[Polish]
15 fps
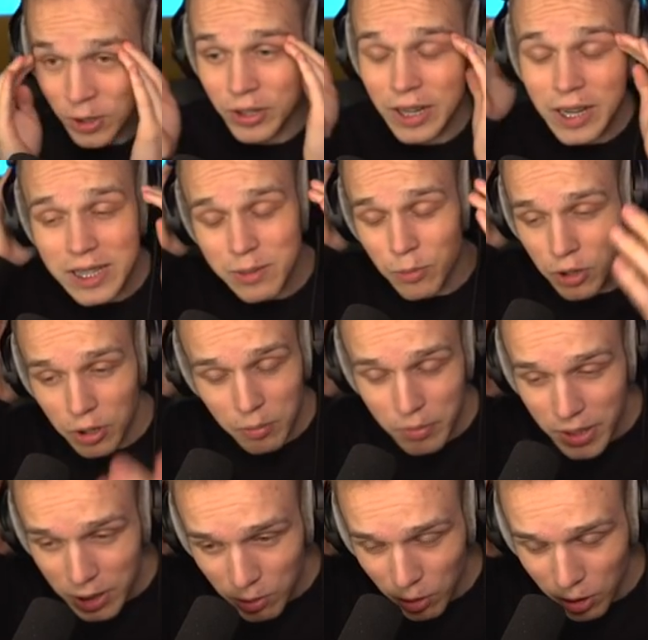Ona jest moją
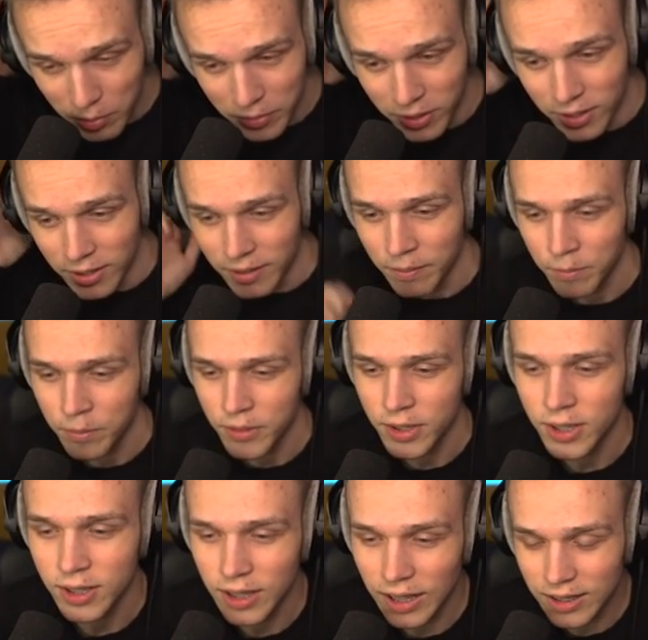byłą.
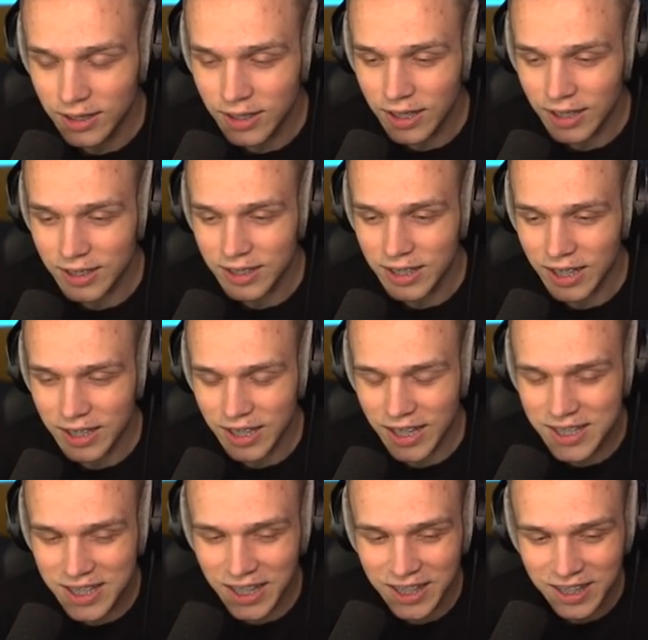Ja, ja, ja nie
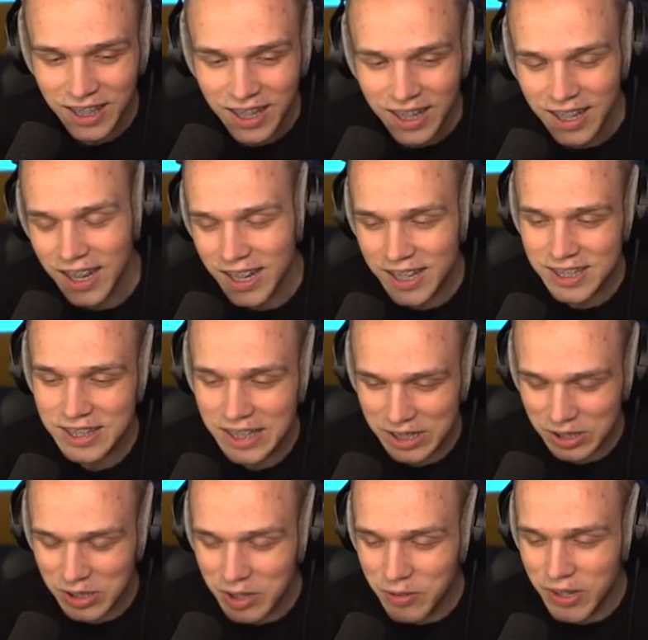chcę... Ja nie chcę teraz
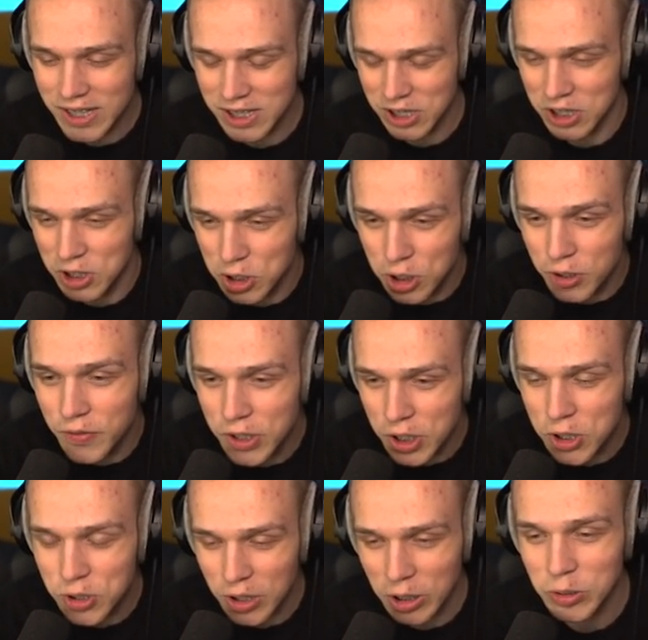do niej wracać, ja chcę się
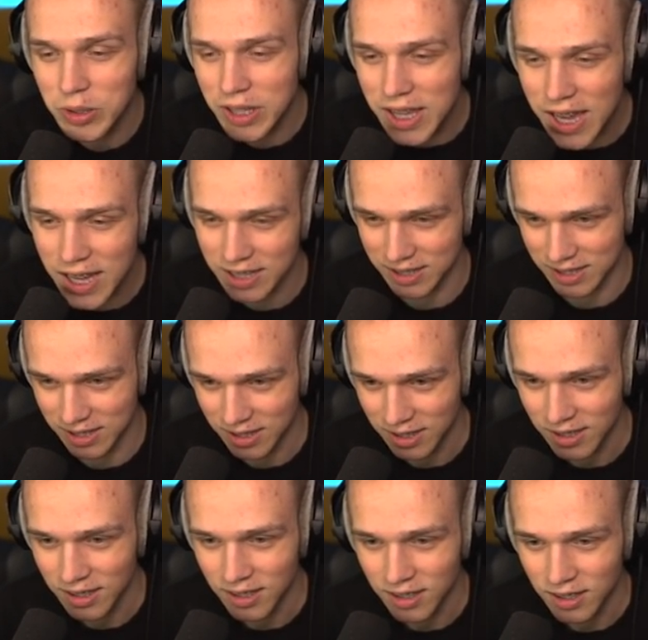dowiedzieć, czy ona tutaj jest.
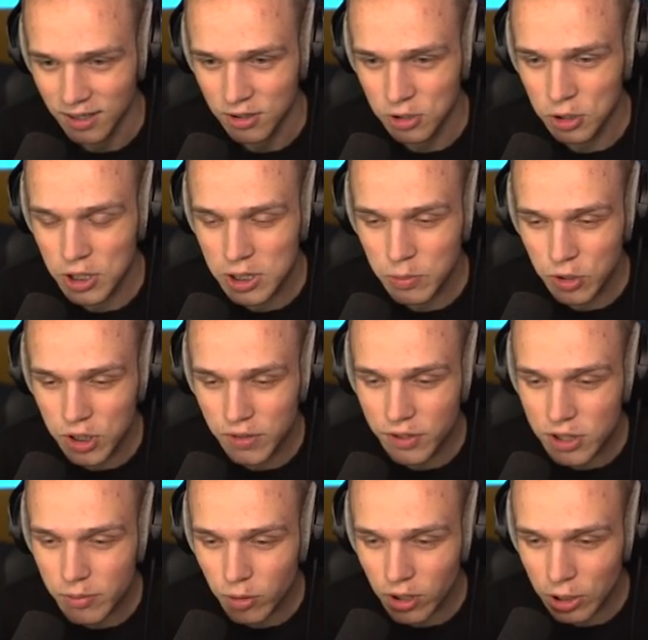Czy to jest możliwe,
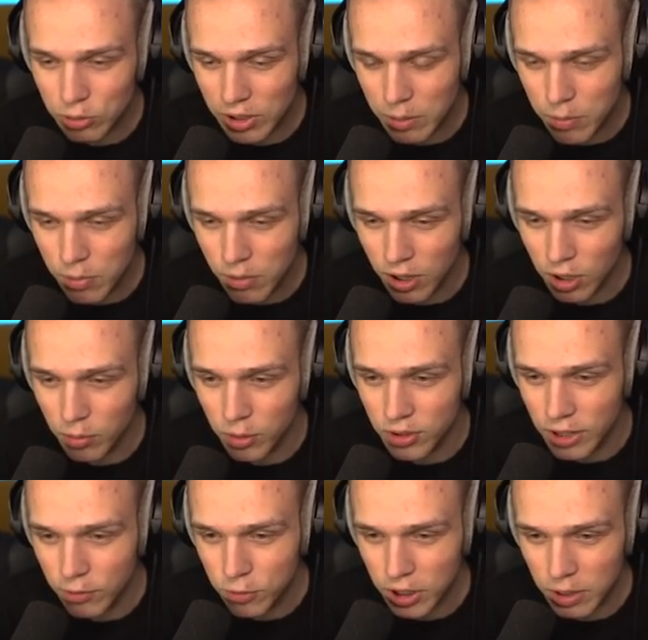żeby ona tutaj była? No bo
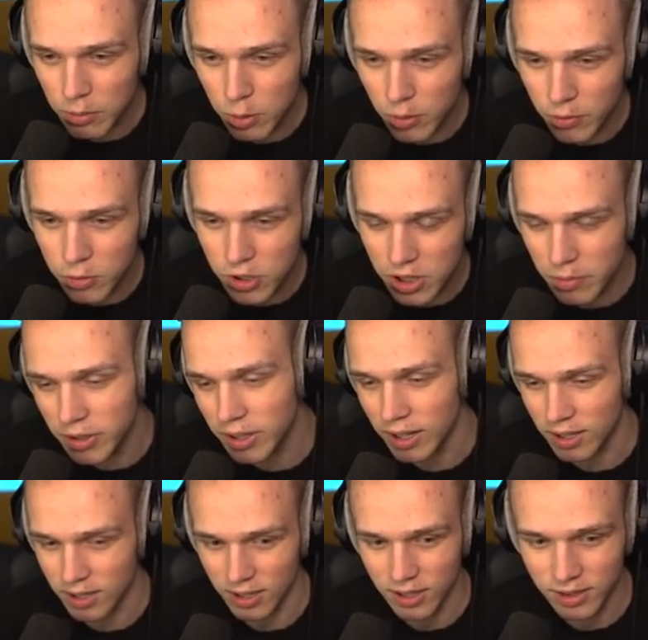Dave wczoraj mi mówił, że niby
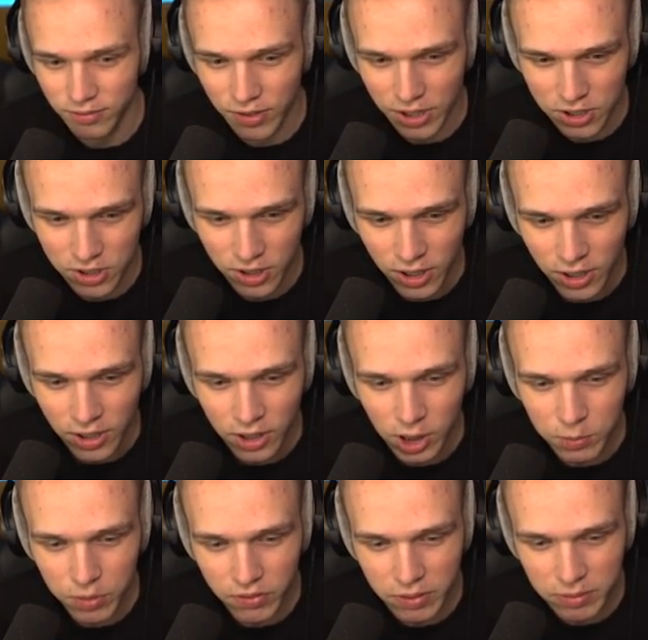tak, ale wiesz...
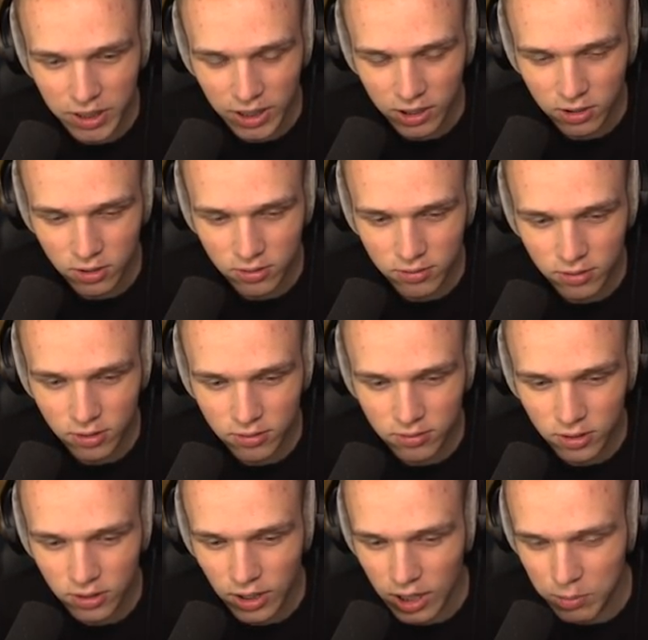No powiem tak, no, no,
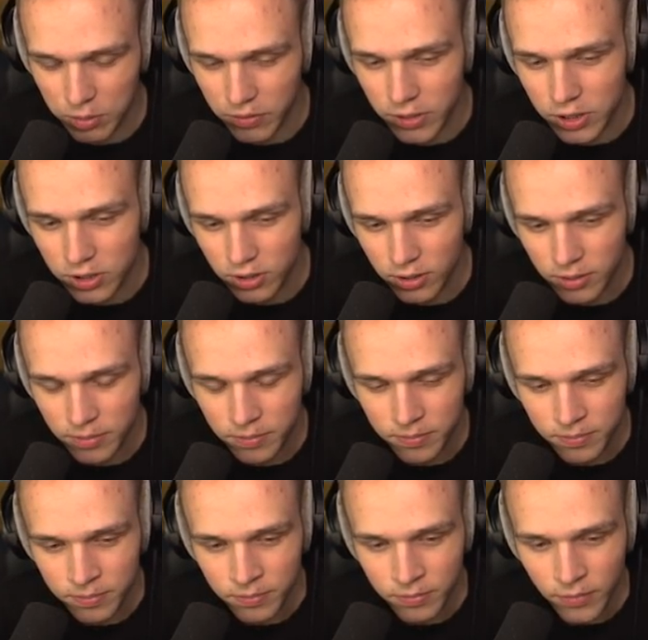no jak powiesz?
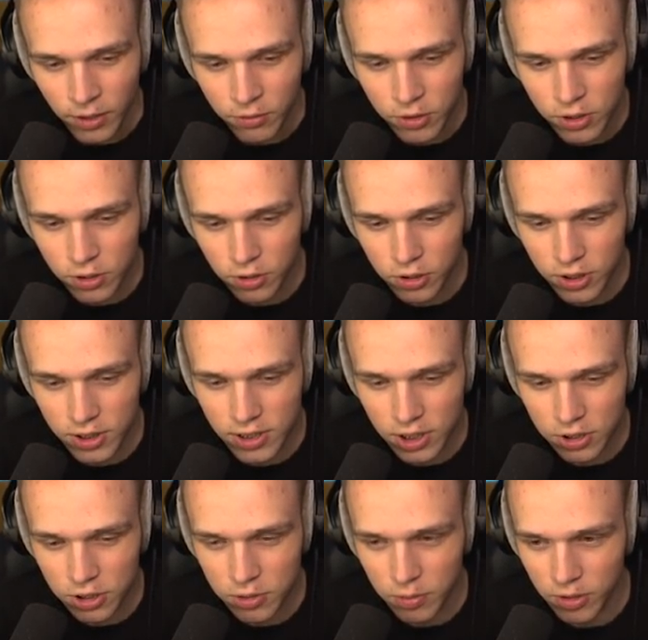Wszystko się
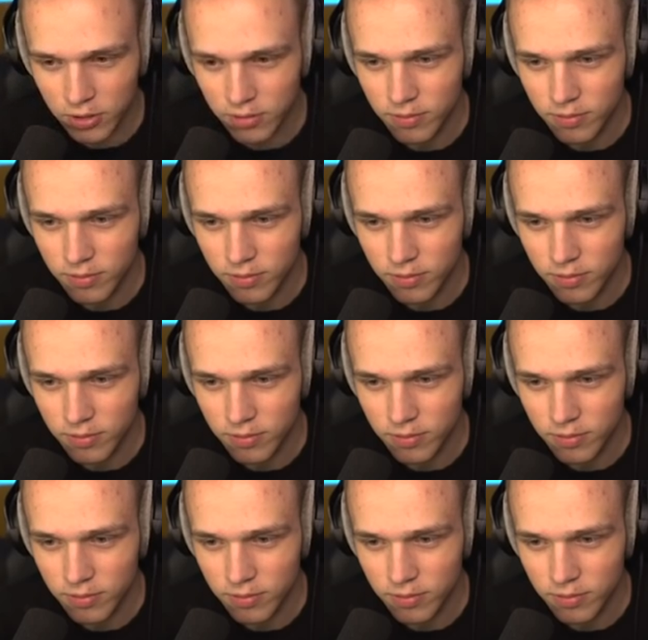zdarzyć może.